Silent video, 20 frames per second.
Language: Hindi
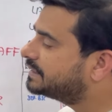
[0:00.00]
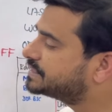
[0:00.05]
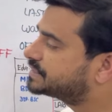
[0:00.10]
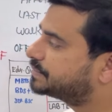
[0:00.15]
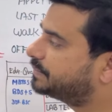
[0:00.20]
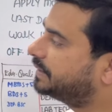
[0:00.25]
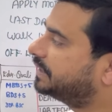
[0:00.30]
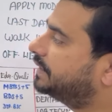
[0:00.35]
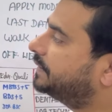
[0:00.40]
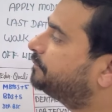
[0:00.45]

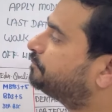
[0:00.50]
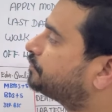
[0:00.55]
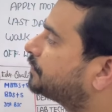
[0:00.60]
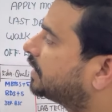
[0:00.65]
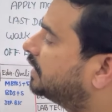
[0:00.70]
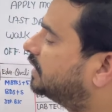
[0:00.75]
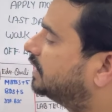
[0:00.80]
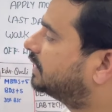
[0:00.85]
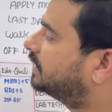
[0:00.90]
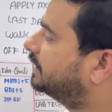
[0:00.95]
इसमें
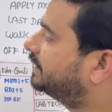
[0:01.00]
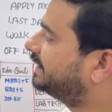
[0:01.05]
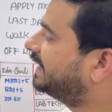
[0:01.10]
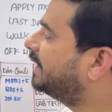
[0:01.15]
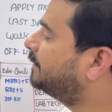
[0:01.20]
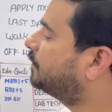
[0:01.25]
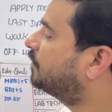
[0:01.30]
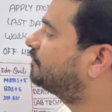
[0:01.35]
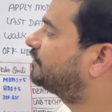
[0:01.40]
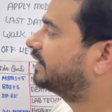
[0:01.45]

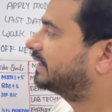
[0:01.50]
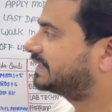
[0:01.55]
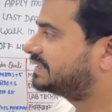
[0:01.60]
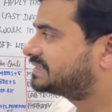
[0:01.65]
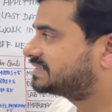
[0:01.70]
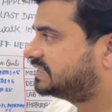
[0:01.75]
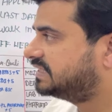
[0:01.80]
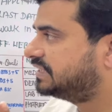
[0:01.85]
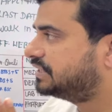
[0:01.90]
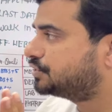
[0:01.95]
नेम ऑफ
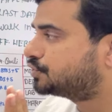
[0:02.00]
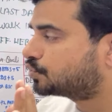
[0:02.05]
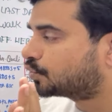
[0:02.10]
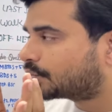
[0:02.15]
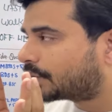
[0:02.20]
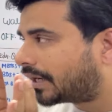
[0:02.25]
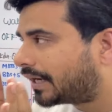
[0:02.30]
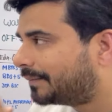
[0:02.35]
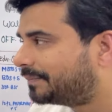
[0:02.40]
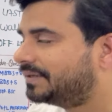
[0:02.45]
वैकेंसी की जो
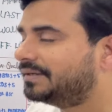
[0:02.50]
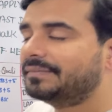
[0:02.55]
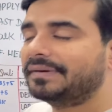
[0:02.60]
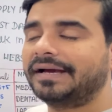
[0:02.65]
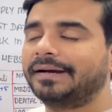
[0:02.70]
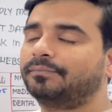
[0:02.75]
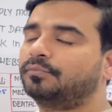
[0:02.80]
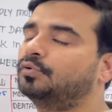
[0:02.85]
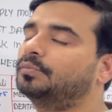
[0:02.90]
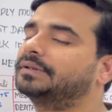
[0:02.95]
अभी मैं
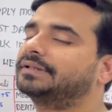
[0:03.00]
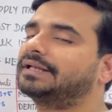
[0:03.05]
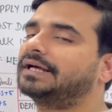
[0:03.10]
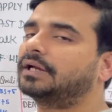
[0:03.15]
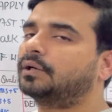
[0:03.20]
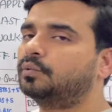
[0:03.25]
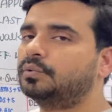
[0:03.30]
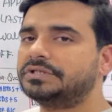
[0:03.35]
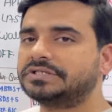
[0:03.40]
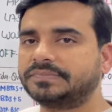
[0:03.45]
आपको बता
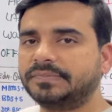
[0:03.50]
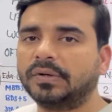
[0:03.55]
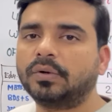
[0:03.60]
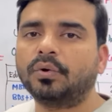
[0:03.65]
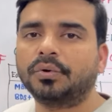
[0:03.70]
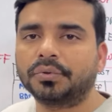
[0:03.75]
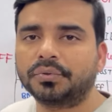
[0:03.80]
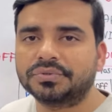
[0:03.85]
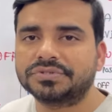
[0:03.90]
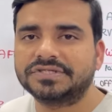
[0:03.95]
रहा हूं इसमें
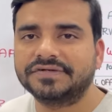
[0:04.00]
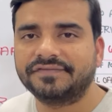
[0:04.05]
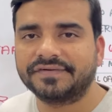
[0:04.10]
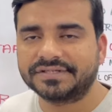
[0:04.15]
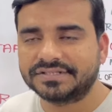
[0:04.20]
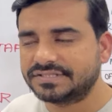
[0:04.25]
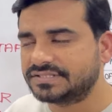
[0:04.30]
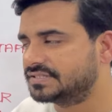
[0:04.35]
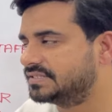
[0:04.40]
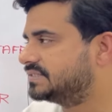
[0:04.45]
कौन कौन सी
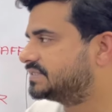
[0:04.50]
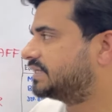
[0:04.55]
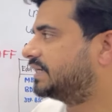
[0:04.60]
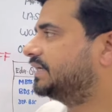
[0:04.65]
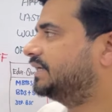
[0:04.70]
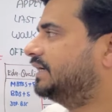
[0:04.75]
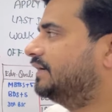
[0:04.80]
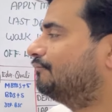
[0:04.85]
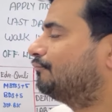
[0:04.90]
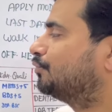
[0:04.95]
वैकेंसीज
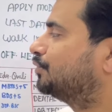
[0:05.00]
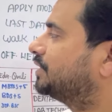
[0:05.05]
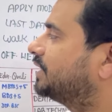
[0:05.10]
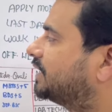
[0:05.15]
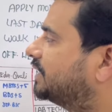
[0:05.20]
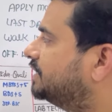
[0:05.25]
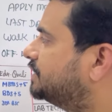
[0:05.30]
आई हैं वो देख